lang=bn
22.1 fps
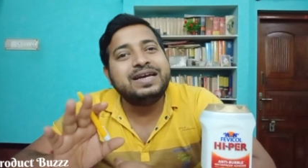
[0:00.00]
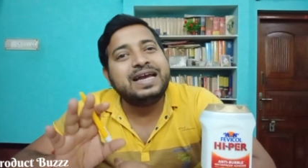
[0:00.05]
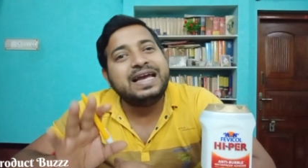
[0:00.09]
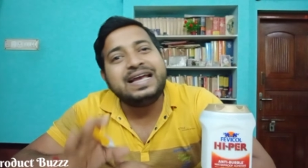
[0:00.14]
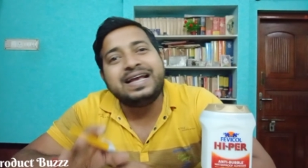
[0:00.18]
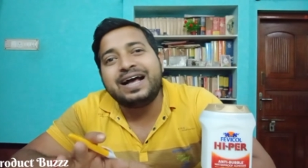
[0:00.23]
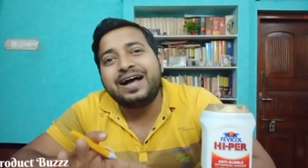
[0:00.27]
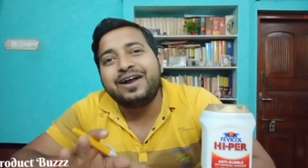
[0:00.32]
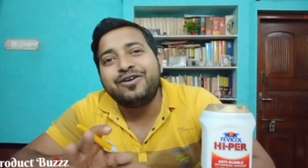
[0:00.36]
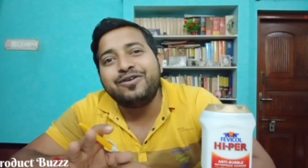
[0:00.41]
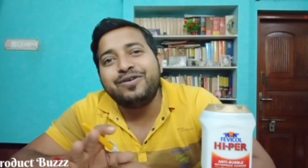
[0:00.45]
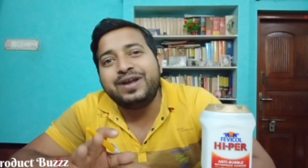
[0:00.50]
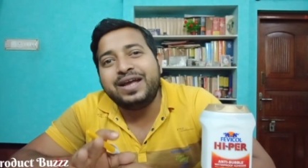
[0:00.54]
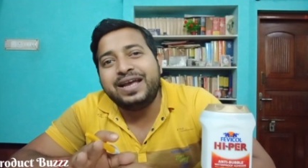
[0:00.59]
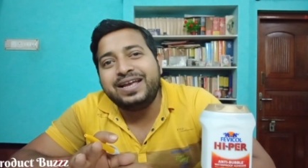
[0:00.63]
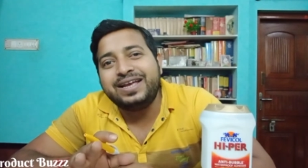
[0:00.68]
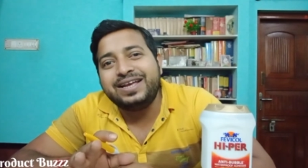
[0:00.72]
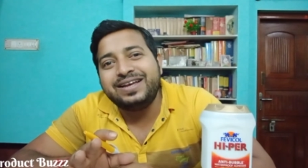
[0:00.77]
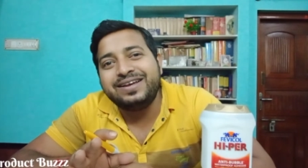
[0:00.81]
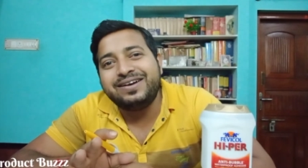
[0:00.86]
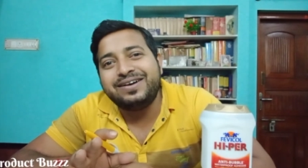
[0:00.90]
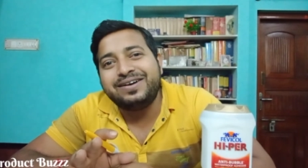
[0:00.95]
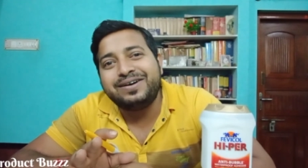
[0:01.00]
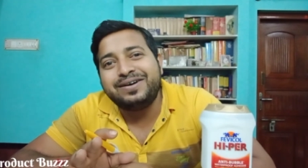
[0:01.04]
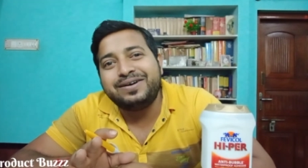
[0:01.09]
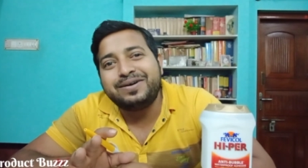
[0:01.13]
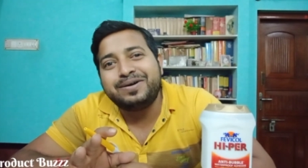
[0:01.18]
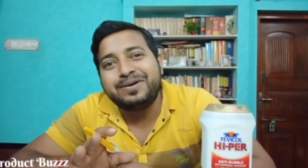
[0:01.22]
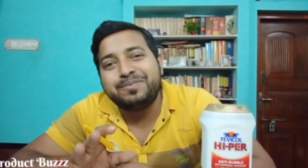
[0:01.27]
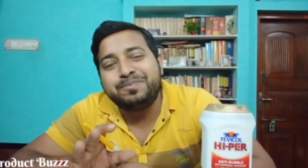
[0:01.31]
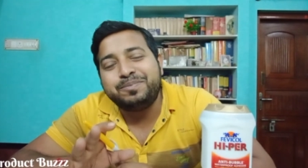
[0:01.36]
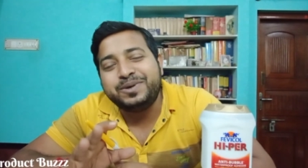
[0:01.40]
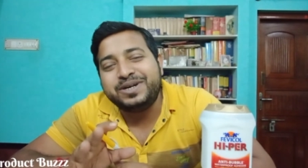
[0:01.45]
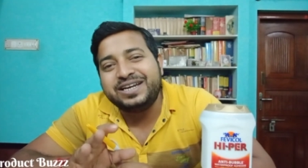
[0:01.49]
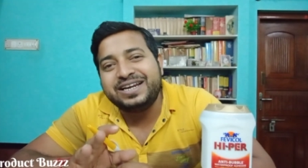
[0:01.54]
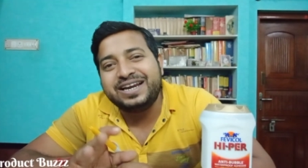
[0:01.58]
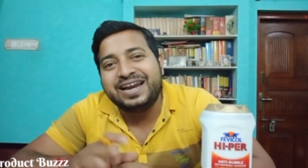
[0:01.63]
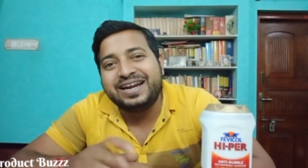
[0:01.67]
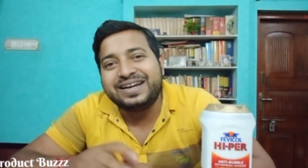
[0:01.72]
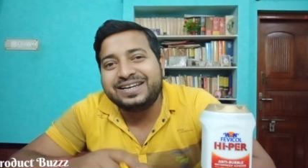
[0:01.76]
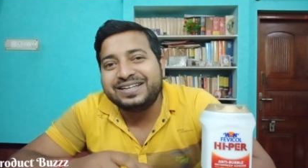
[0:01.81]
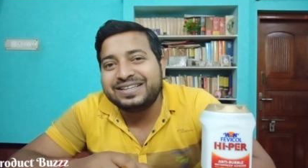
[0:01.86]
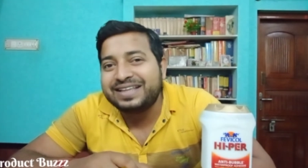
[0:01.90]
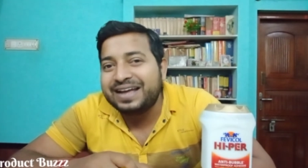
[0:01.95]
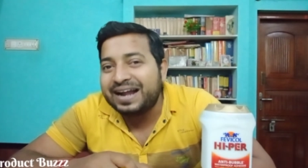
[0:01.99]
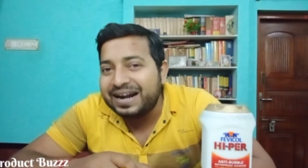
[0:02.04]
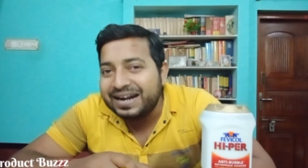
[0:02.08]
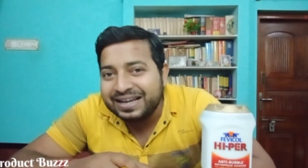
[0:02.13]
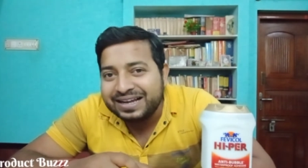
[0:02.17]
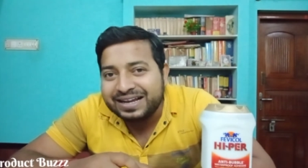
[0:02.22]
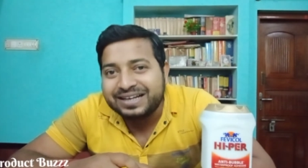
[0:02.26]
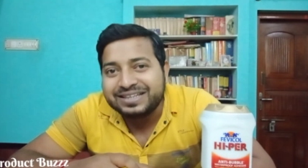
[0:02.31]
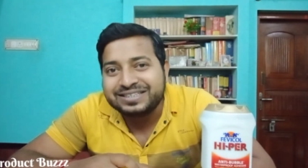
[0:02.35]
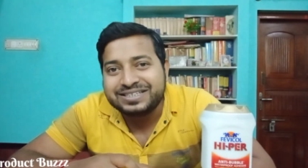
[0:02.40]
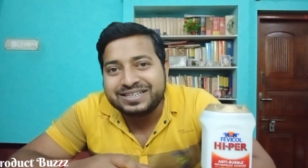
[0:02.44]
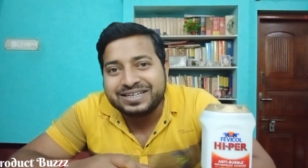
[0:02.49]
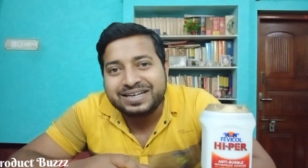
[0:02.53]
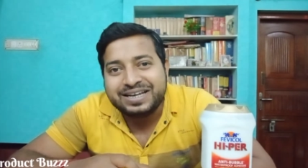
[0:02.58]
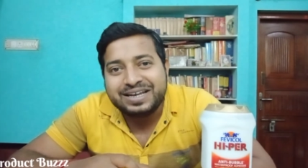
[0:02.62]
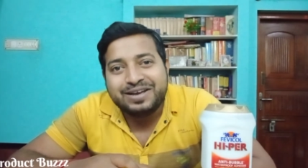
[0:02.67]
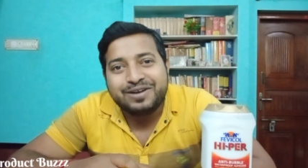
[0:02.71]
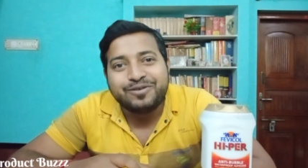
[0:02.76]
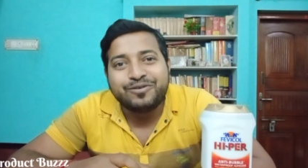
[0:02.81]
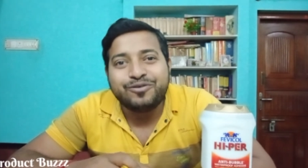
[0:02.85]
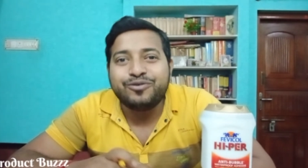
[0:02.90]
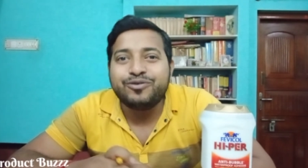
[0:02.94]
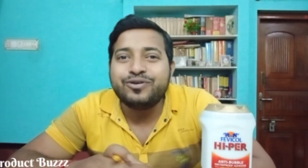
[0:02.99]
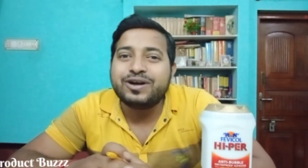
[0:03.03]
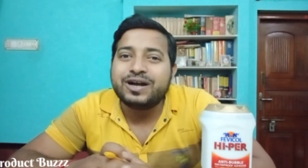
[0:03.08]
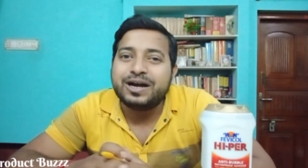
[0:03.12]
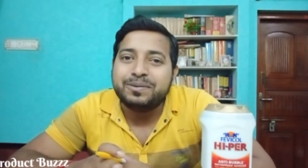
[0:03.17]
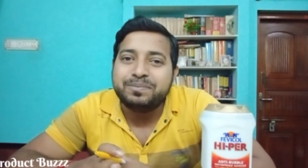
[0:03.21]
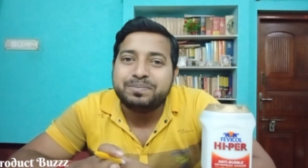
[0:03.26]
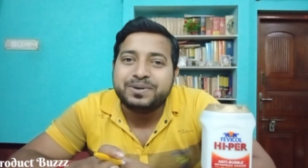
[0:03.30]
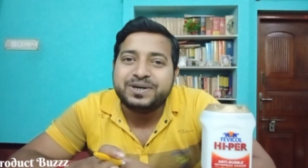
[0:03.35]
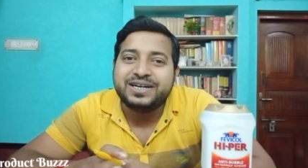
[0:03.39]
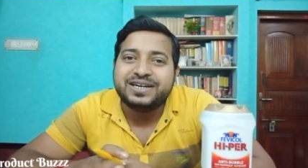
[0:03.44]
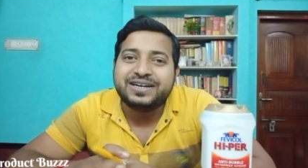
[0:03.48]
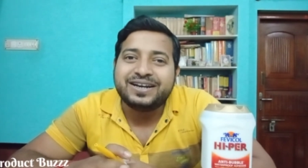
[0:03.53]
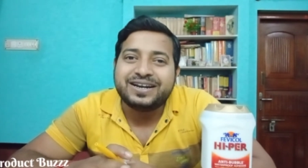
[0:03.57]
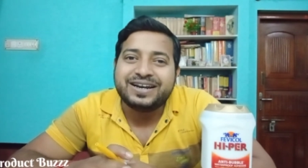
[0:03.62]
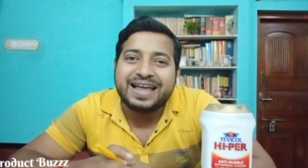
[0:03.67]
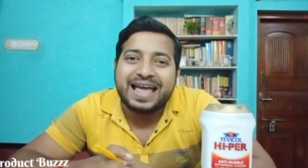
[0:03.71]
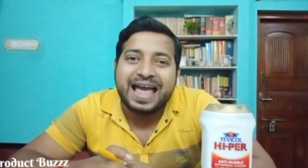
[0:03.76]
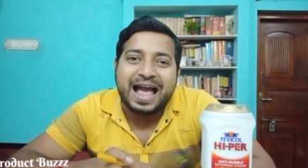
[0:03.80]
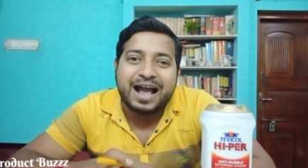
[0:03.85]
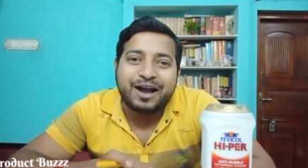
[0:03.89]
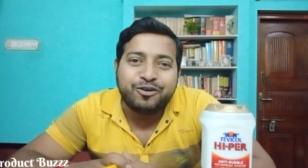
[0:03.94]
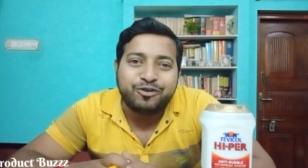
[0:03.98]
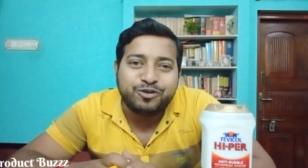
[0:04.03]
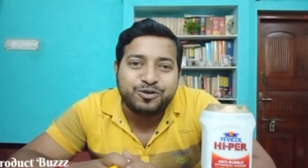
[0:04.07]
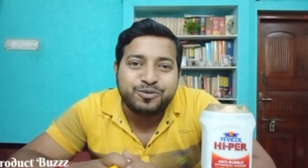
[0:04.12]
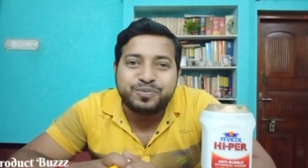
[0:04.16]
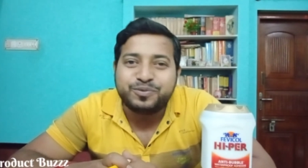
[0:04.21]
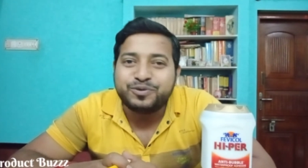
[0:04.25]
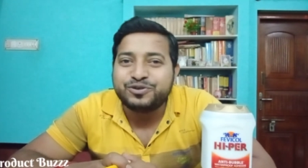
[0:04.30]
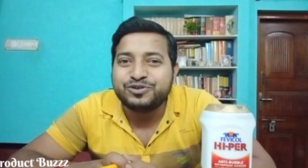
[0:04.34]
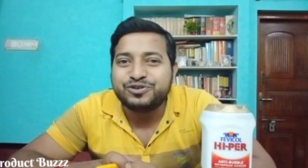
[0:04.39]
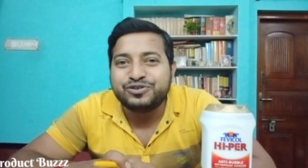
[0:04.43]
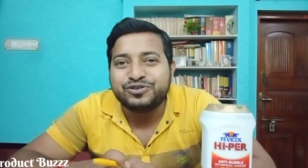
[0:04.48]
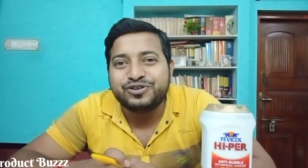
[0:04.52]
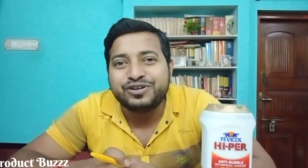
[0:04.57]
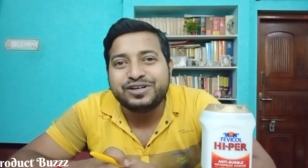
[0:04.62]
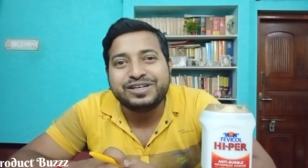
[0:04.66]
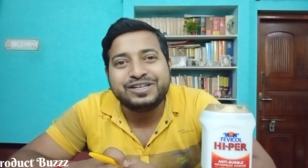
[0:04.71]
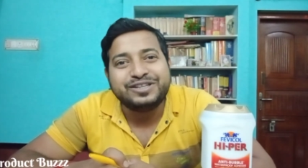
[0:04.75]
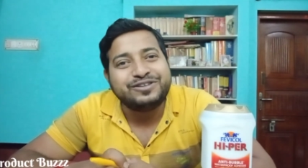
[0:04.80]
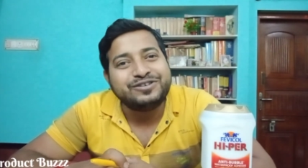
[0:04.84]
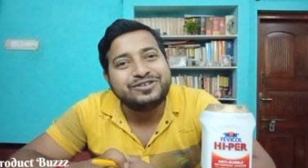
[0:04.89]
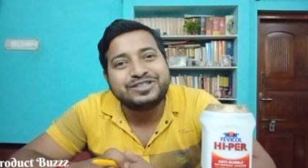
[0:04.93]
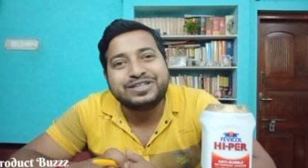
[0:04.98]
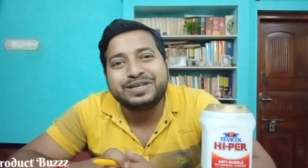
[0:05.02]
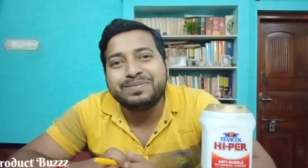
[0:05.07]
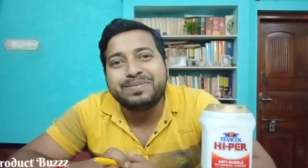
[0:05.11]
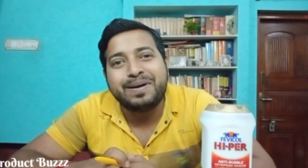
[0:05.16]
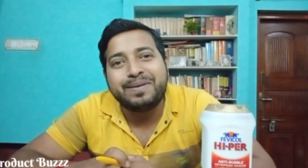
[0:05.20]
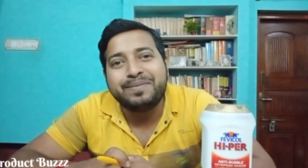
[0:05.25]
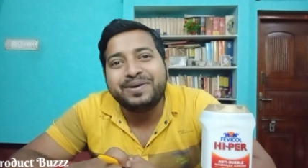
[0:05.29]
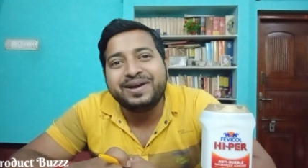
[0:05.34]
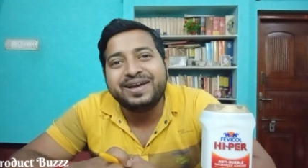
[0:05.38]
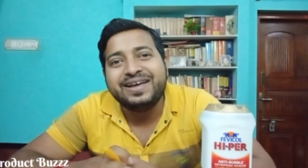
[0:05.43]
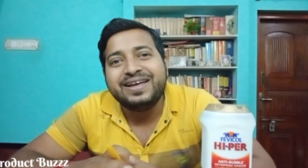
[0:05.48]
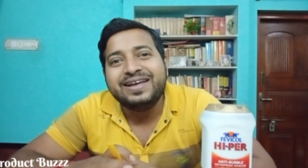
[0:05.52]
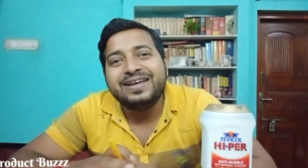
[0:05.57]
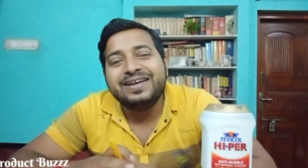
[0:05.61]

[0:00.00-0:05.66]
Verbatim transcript: এই কারণেই পিটিলাইটের ধারে কাছে কোনো কম্পিটিটার এখনও পর্যন্ত কিন্তু সেভাবে